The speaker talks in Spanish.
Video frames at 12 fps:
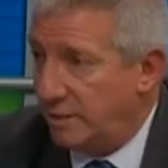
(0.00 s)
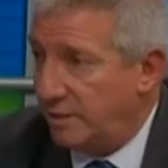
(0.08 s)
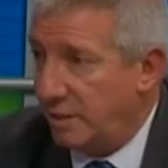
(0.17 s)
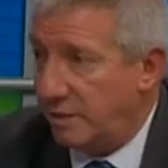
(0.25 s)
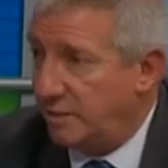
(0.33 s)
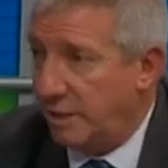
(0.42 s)

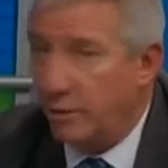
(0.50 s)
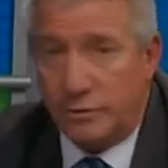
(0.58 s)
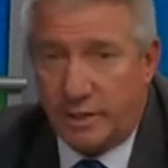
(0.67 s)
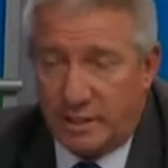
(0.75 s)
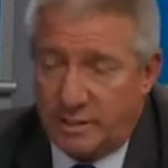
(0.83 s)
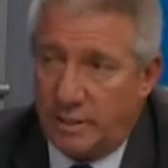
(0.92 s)
es
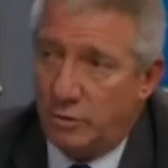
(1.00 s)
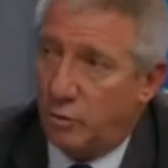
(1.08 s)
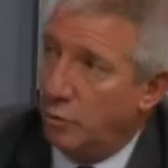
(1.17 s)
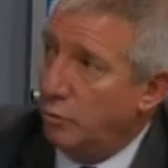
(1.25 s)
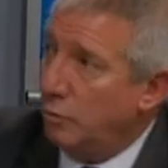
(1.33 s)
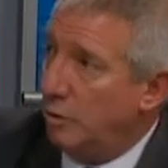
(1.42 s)

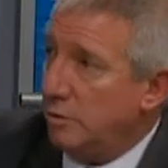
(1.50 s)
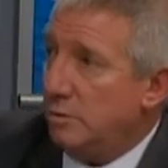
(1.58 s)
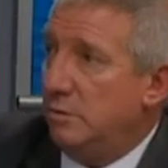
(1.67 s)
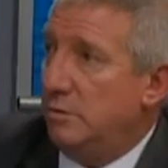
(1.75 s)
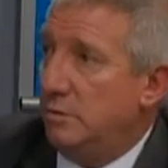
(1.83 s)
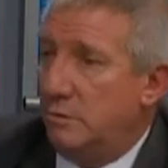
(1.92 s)

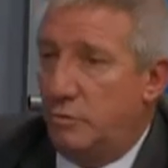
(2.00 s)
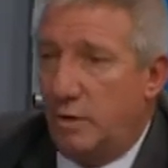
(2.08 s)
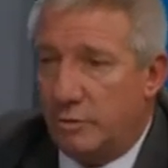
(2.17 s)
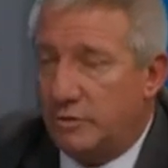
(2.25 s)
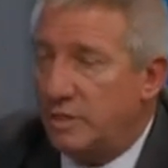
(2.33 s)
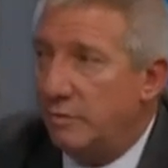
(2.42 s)

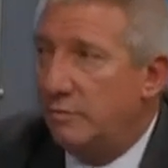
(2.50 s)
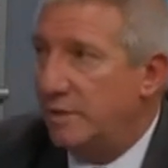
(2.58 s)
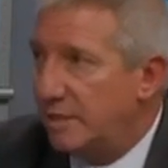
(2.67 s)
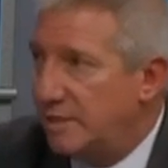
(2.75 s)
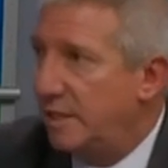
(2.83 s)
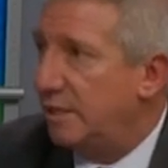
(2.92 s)

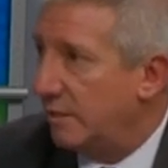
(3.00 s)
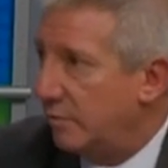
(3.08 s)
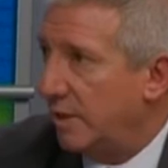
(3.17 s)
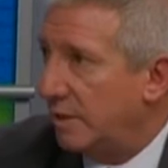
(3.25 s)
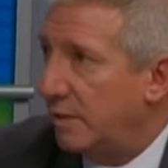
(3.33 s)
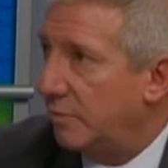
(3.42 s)

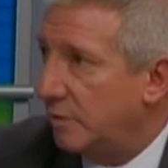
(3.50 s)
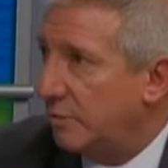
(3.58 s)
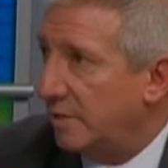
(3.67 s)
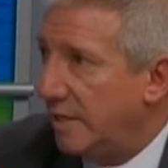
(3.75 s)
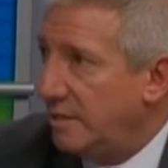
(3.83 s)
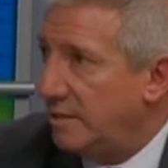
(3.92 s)

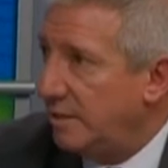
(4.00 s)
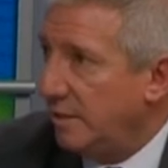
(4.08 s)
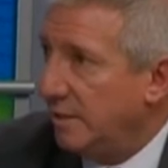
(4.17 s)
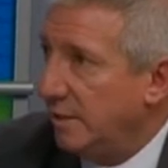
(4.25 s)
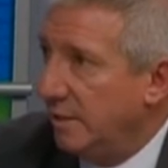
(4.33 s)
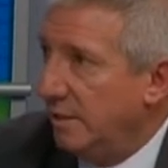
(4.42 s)
0351-457-4415, eh,
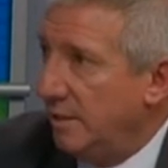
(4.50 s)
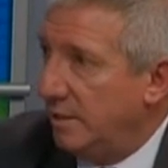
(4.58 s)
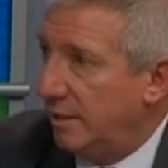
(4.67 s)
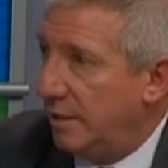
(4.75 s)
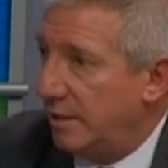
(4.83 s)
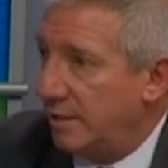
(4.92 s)

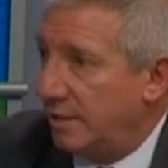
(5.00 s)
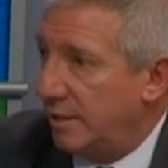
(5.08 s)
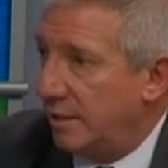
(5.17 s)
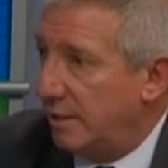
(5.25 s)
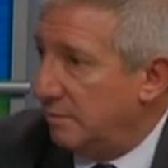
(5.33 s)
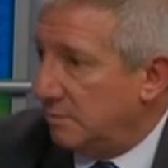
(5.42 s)

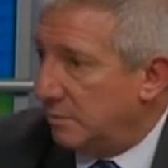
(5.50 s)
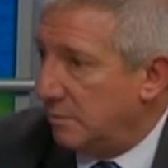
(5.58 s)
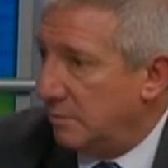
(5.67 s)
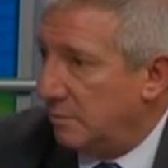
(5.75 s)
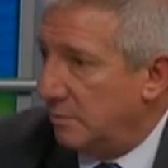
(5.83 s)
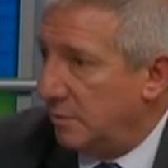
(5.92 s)
este,
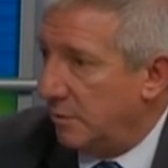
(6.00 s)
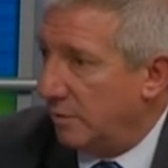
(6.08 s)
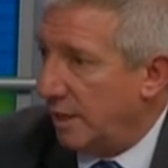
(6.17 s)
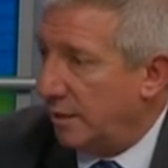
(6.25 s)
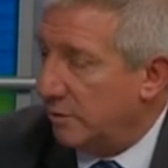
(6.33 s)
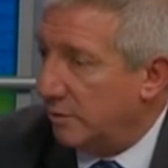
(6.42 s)

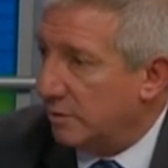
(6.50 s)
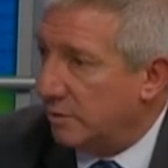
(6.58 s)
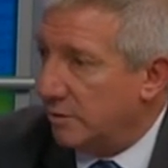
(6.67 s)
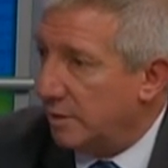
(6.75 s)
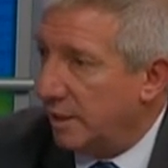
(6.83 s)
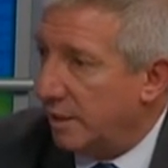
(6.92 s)
horario
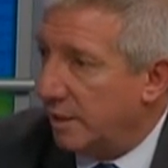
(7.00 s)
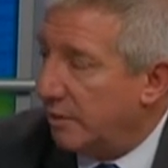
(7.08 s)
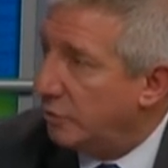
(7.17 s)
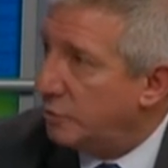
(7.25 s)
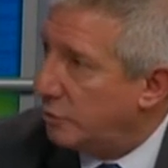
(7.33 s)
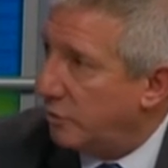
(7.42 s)
de
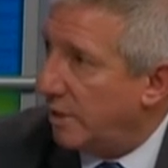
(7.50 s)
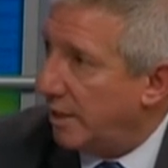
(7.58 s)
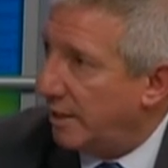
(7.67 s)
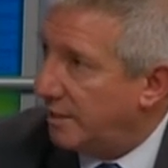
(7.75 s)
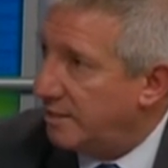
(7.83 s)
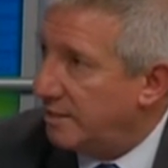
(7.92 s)
8
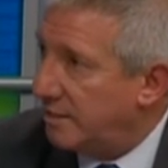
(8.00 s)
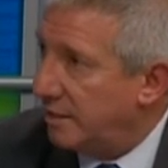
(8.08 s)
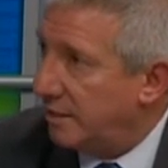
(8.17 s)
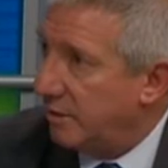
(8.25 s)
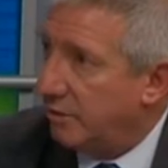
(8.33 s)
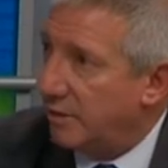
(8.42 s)
a
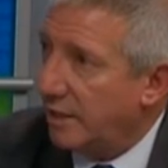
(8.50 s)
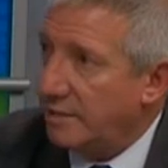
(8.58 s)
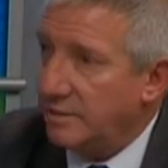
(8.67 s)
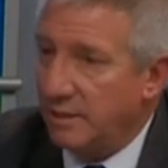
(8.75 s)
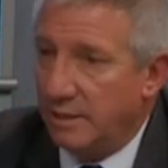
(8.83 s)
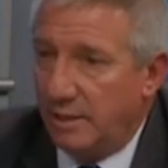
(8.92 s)
17
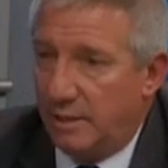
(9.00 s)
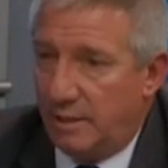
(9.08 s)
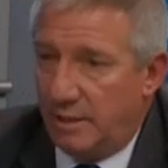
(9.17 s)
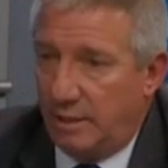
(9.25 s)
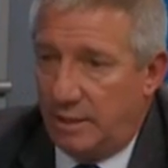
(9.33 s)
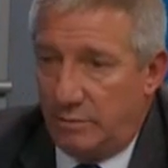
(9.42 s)
horas.
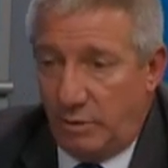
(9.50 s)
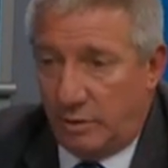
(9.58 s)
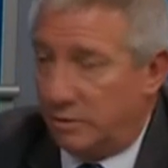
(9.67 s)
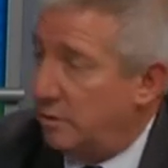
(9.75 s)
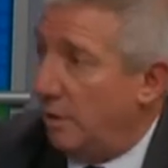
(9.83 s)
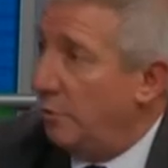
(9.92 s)
Y
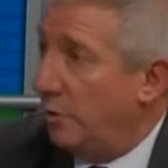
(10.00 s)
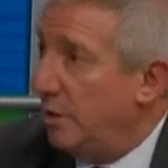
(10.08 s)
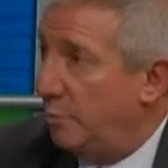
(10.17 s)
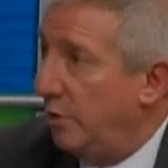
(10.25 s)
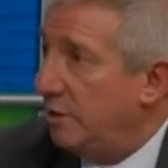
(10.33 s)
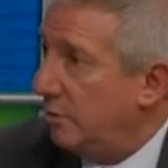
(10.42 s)
bueno, estamos
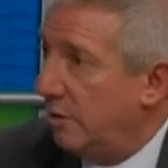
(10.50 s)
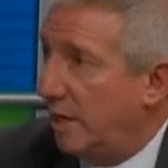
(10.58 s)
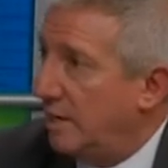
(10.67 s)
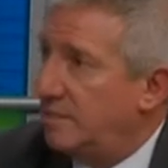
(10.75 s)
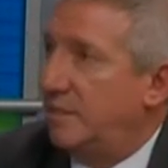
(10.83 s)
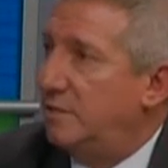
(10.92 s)
dispuestos
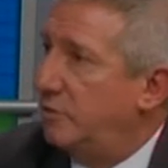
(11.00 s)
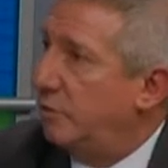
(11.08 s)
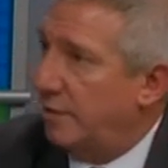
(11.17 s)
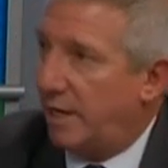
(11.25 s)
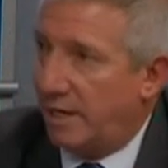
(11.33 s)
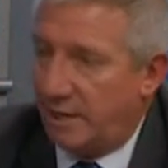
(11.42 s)
a
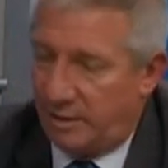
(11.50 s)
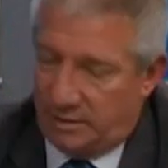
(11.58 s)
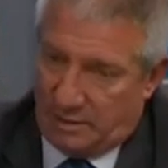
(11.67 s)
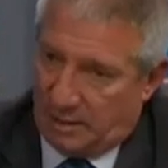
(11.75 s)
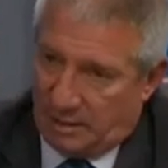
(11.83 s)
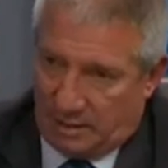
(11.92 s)
asesorar
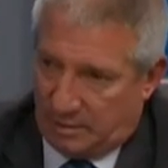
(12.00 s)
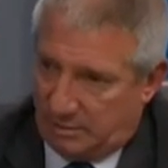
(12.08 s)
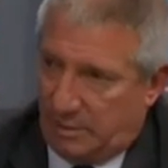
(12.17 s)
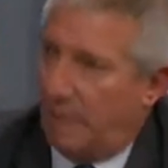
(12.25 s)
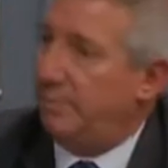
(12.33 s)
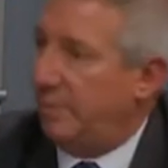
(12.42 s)

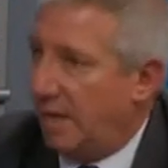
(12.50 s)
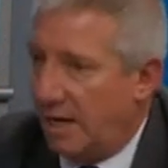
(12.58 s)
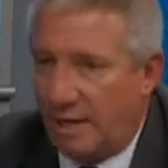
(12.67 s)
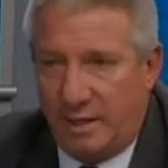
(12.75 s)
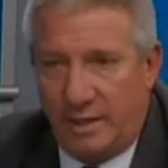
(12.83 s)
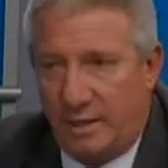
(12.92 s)
a
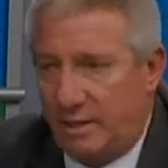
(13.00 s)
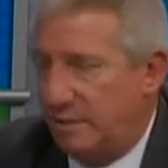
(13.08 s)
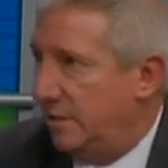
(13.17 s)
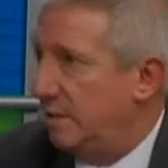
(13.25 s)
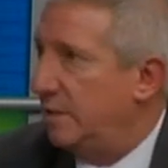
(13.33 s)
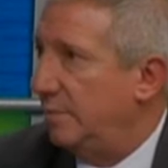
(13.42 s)
padres,
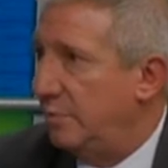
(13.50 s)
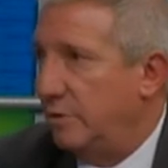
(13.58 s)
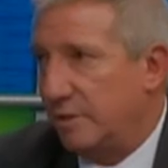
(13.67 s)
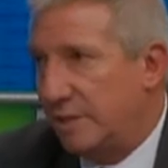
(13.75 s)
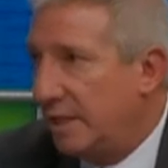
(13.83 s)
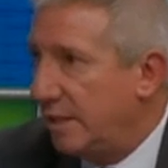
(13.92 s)

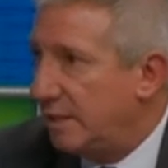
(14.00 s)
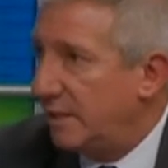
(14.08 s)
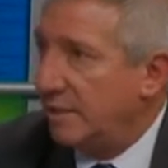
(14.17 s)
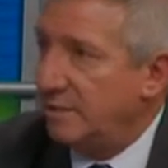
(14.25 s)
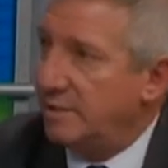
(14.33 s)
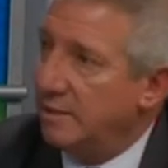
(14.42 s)

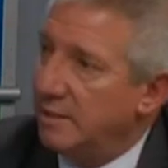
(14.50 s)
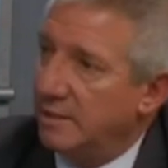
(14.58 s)
deportistas,